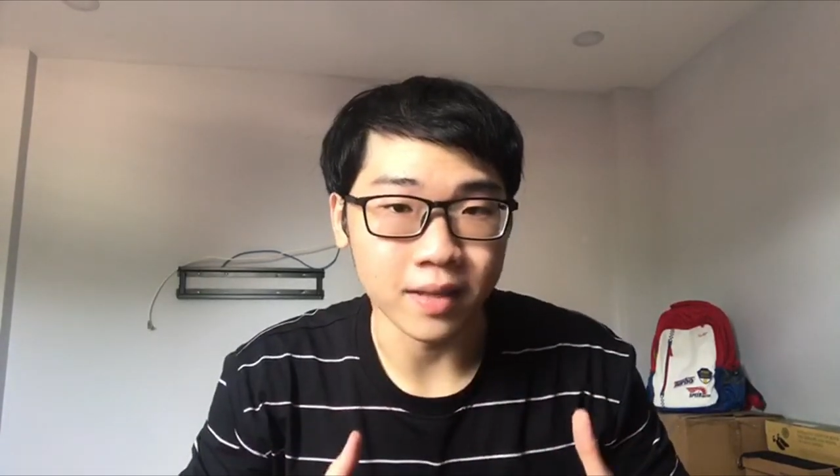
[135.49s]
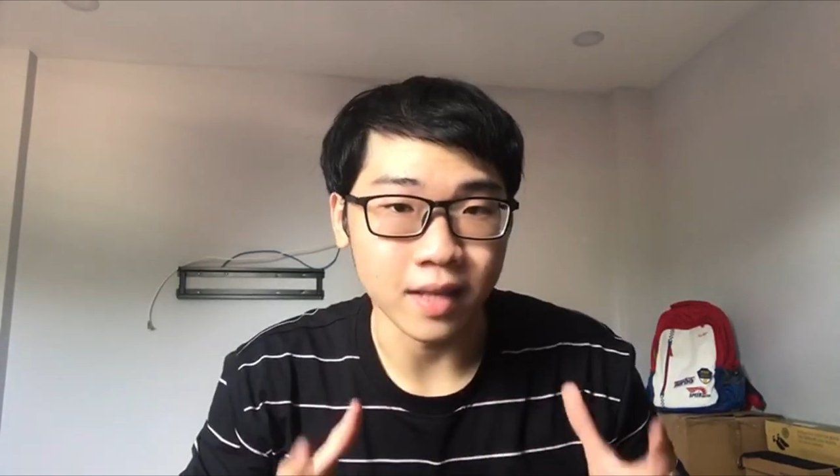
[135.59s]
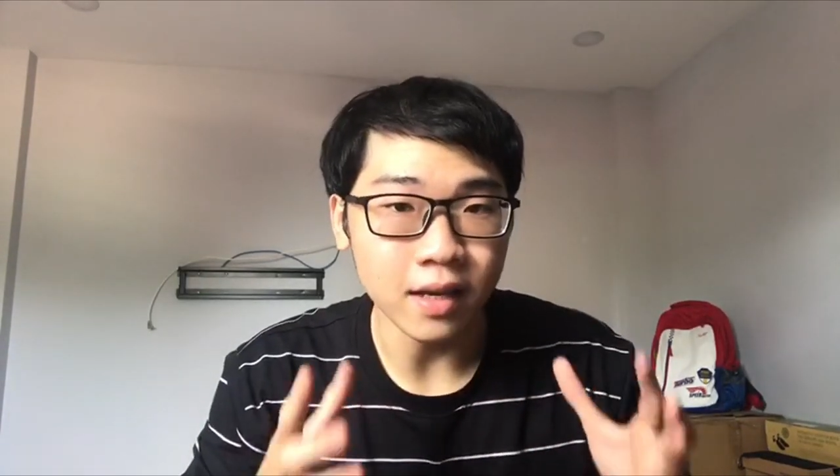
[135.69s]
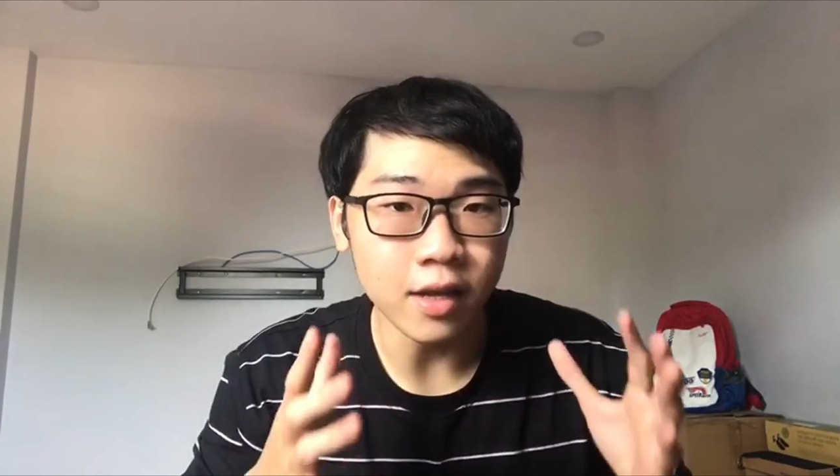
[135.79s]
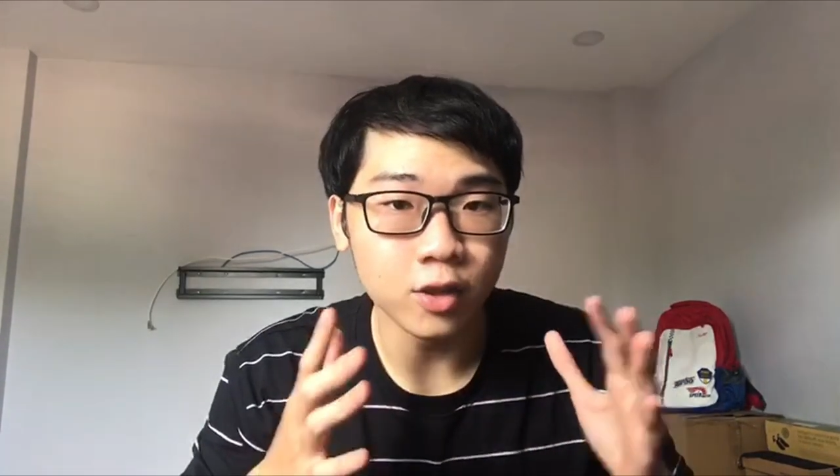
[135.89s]
mà
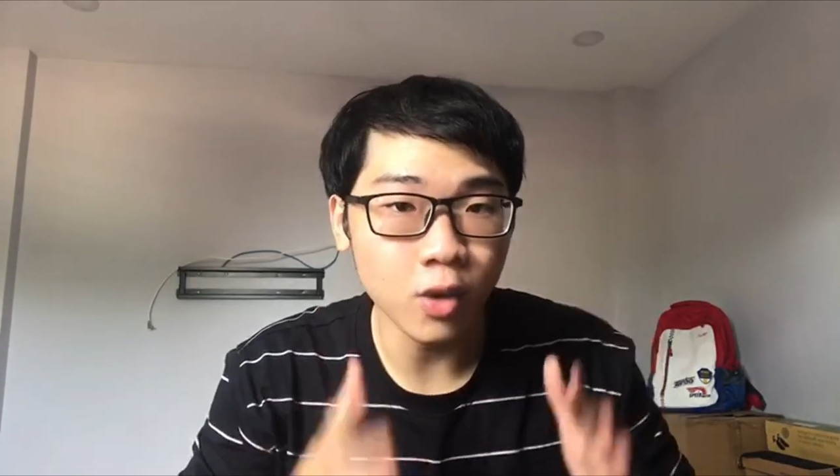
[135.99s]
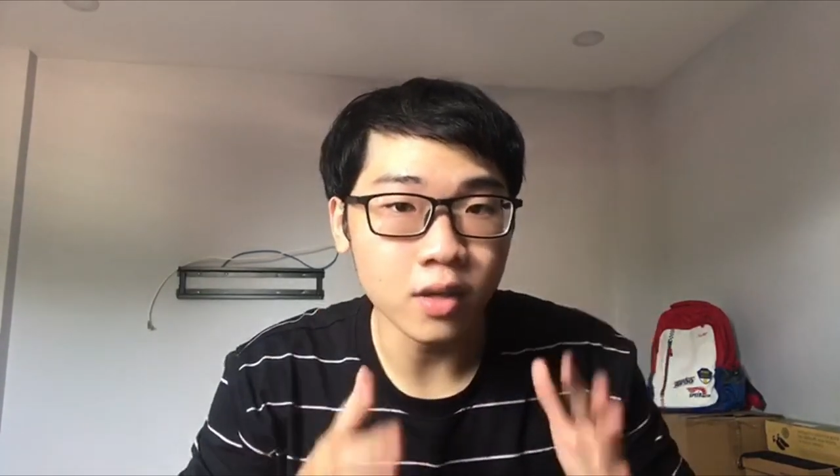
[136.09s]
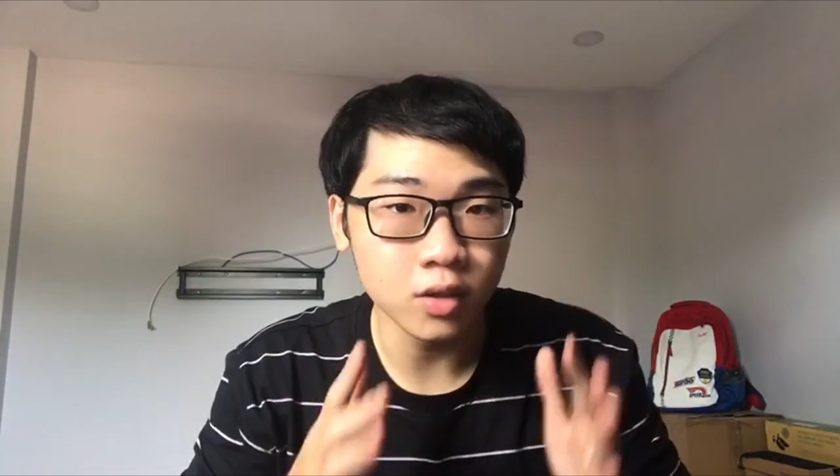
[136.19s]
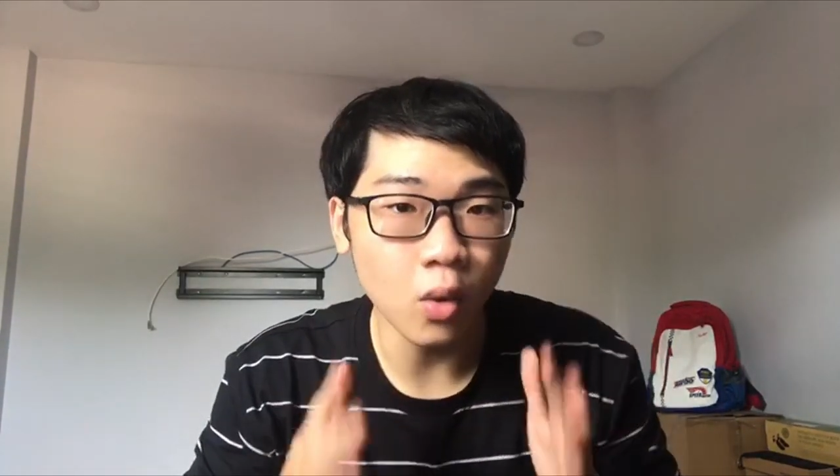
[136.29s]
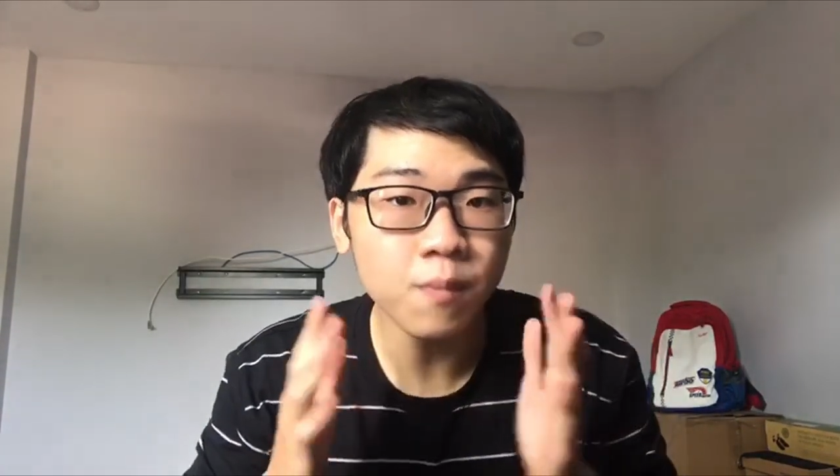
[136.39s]
sẽ đi
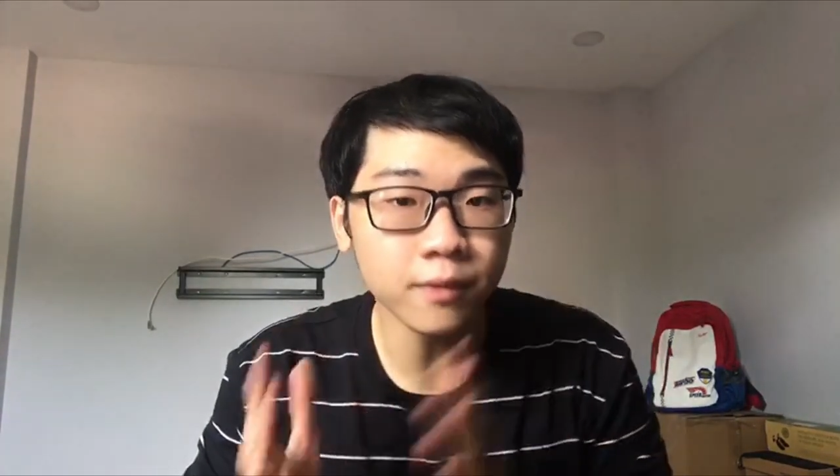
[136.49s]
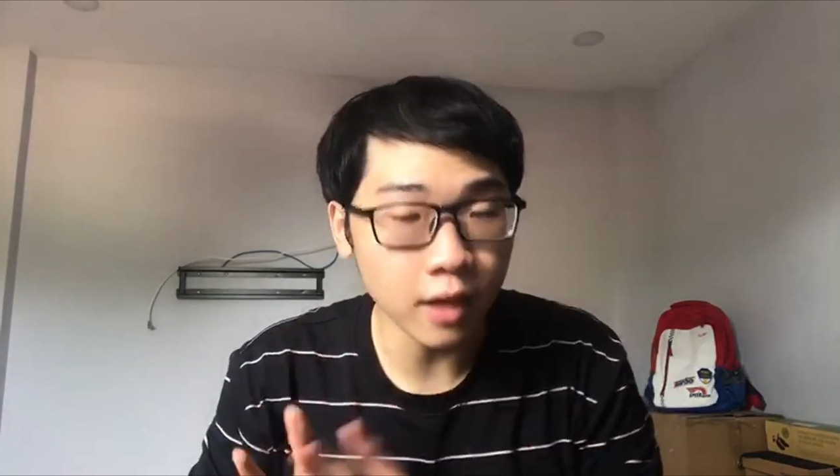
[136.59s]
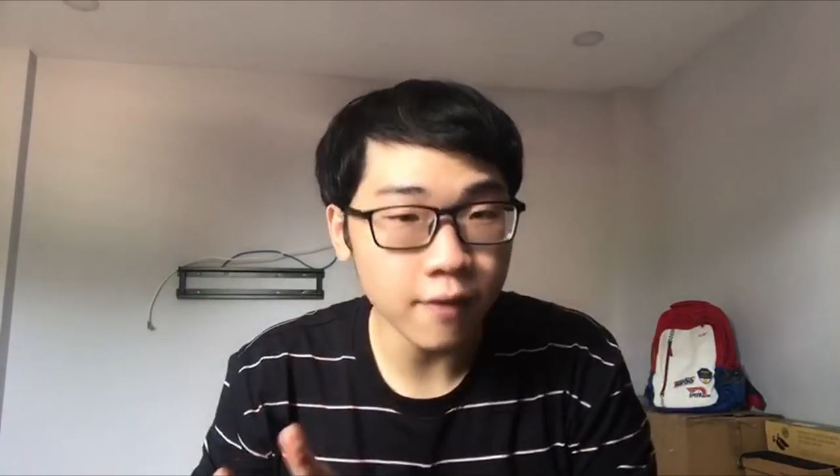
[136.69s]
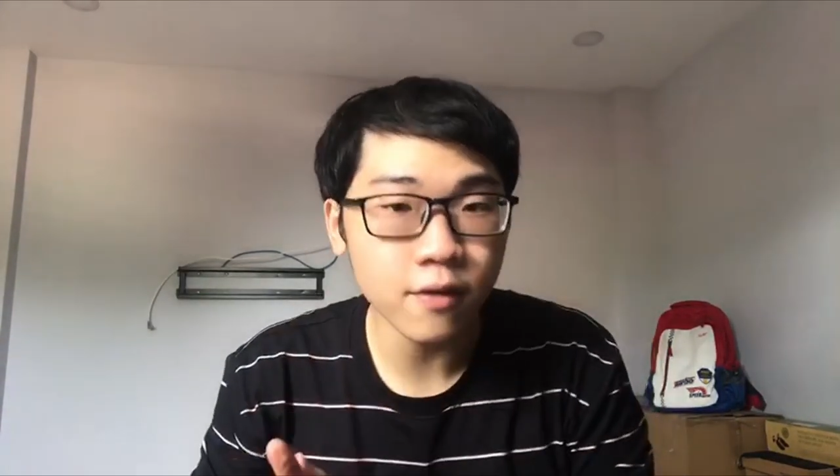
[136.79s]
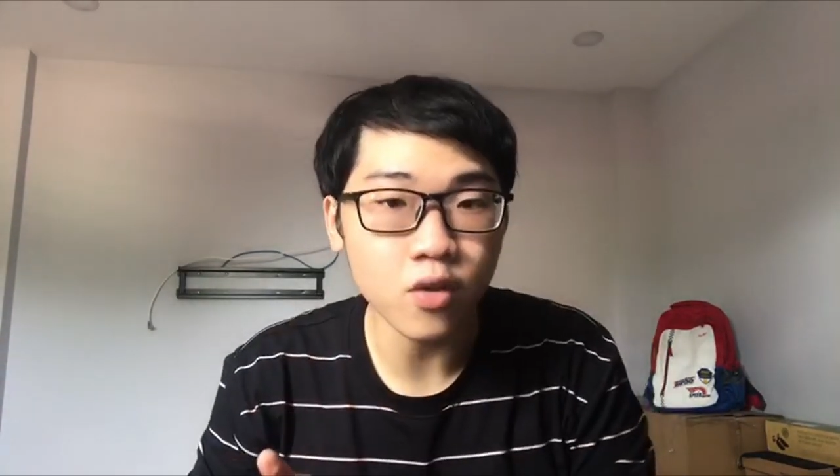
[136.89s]
xuyên suốt
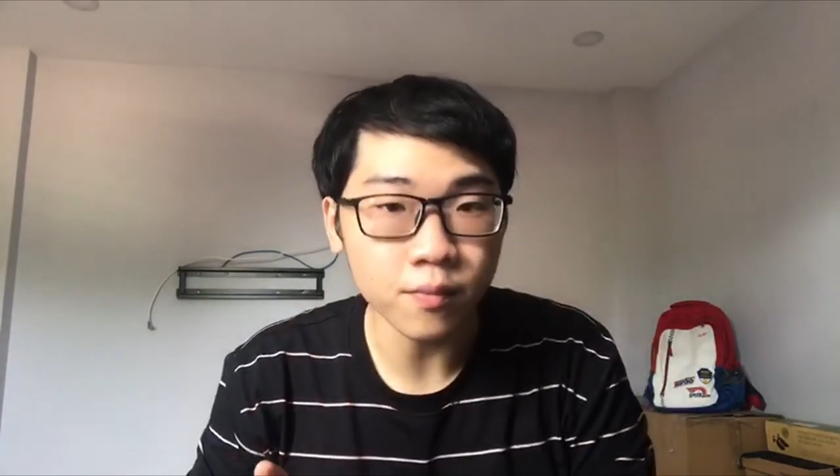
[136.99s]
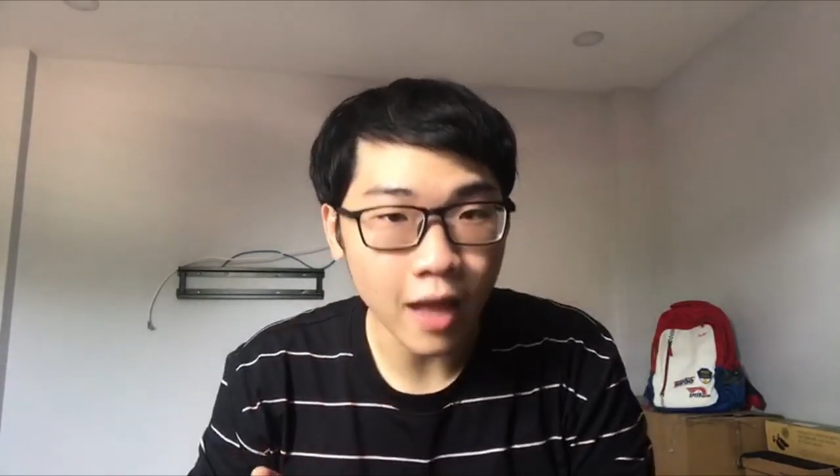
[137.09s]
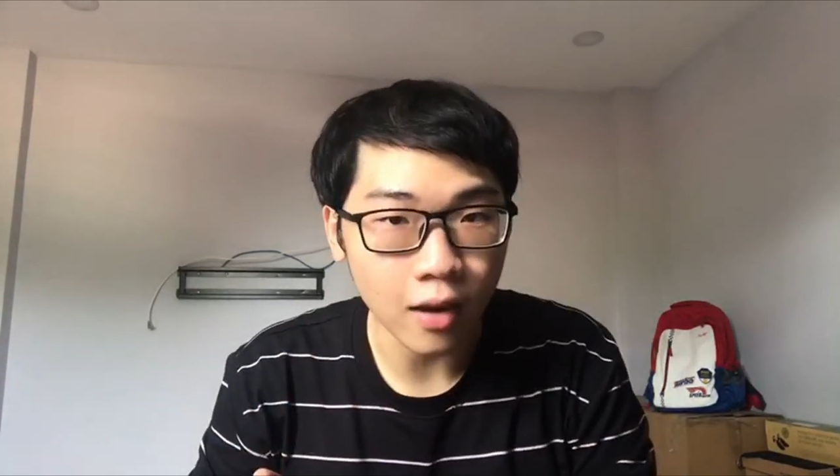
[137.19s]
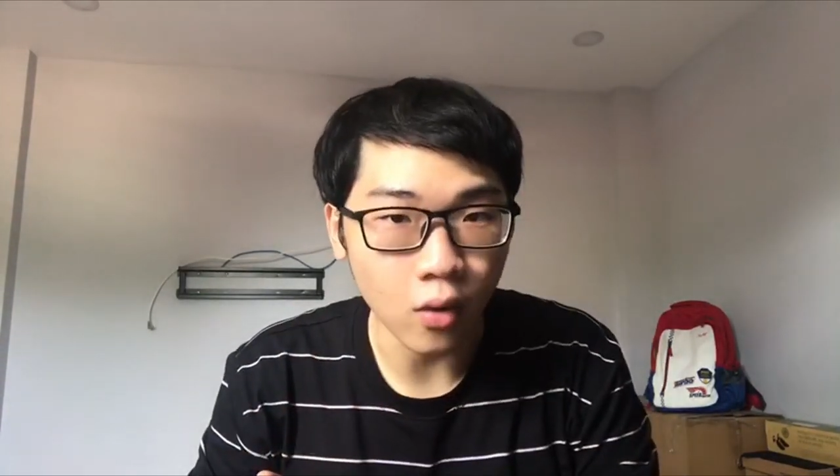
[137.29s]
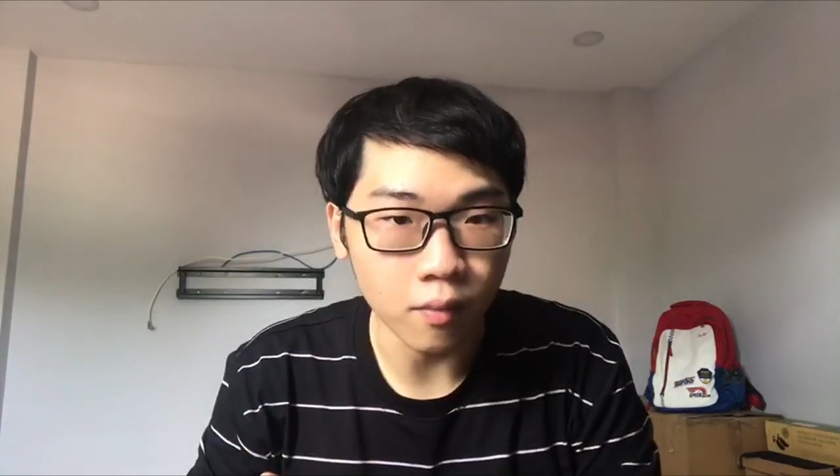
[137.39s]
clip với chúng
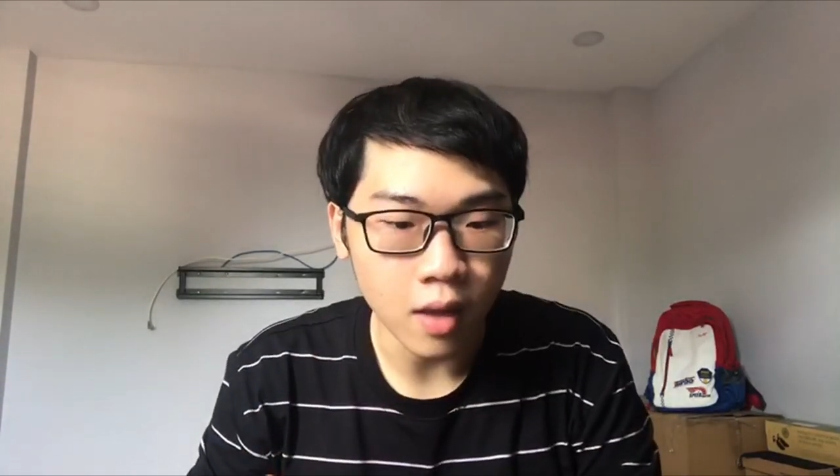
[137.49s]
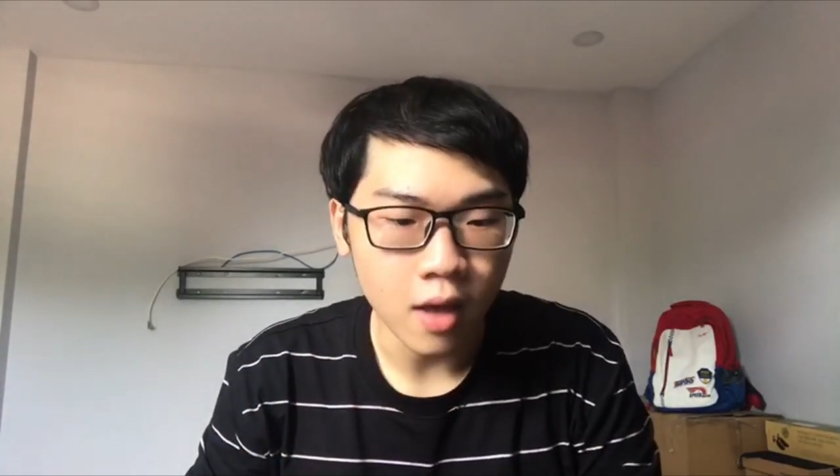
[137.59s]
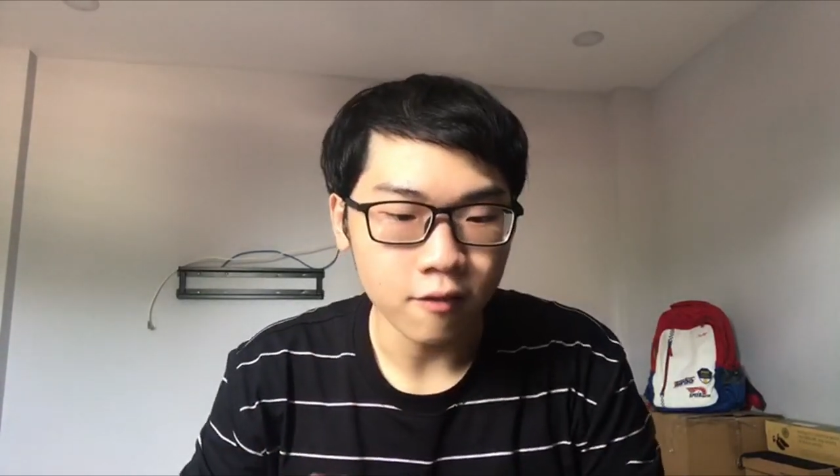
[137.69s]
ta luôn